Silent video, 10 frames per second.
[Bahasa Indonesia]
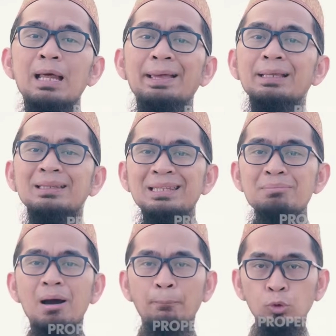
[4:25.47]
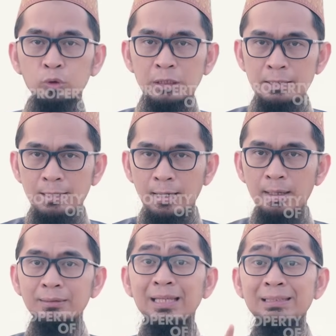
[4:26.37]
ayat
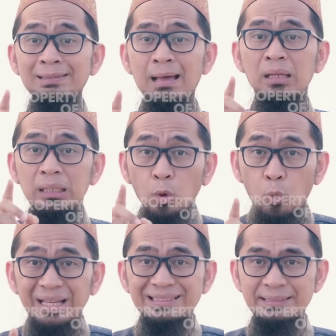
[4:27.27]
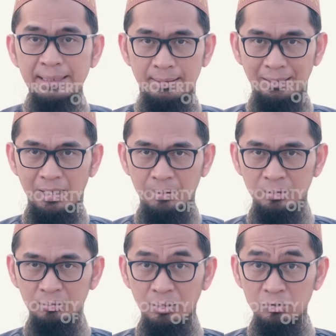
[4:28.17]
53 tentang luasnya
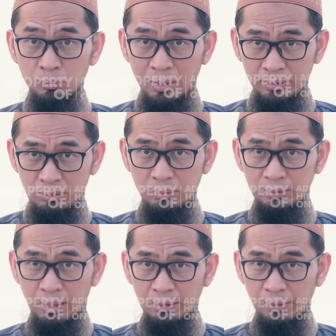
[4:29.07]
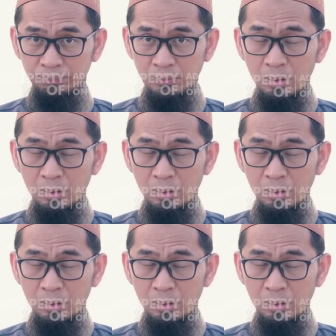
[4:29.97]
rahmat Allah Subhanahu wa taala.